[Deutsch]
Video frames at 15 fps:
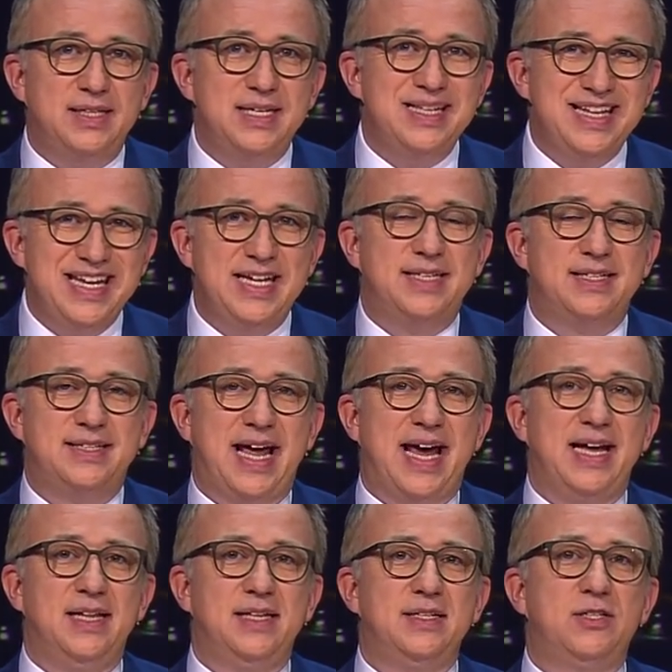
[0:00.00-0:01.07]
die nicht
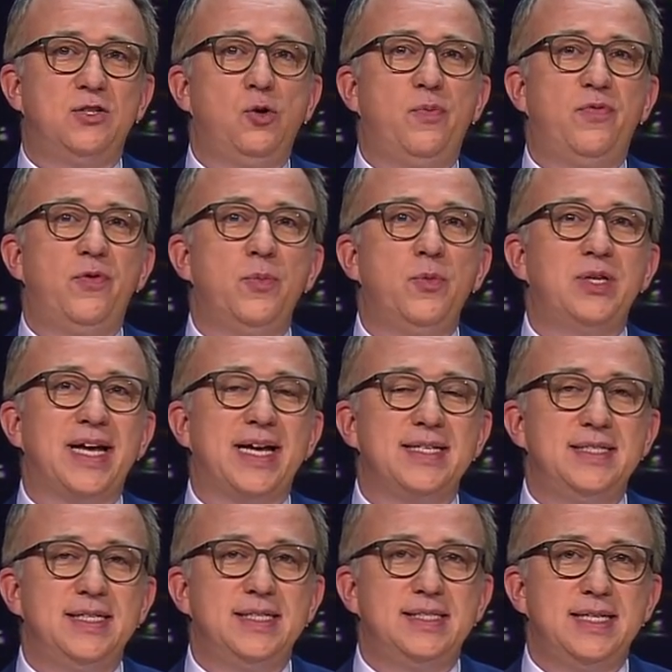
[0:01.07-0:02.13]
Teil des Club 35